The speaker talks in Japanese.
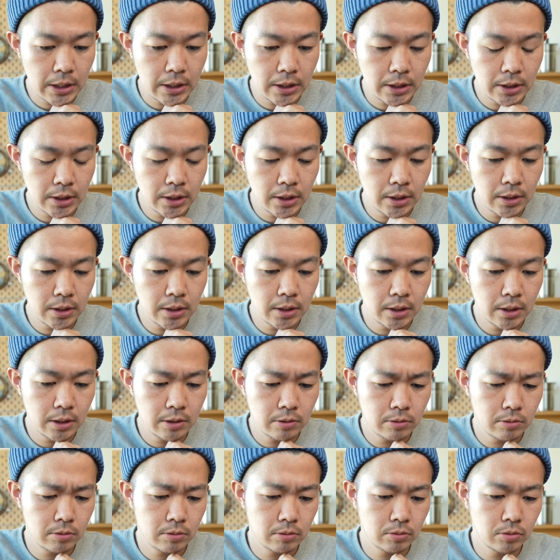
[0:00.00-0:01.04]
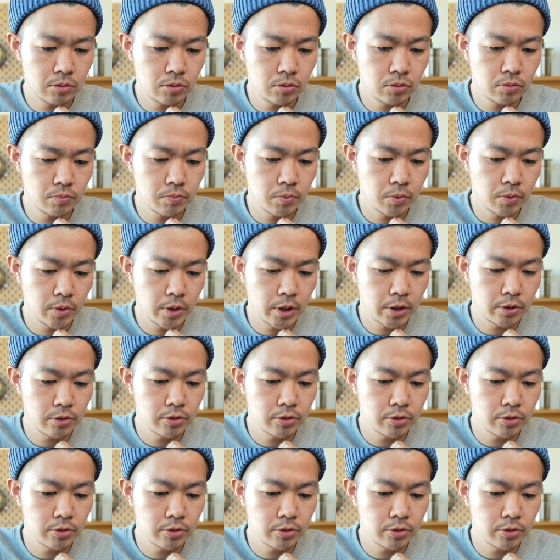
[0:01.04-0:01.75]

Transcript: から出てるクーポンで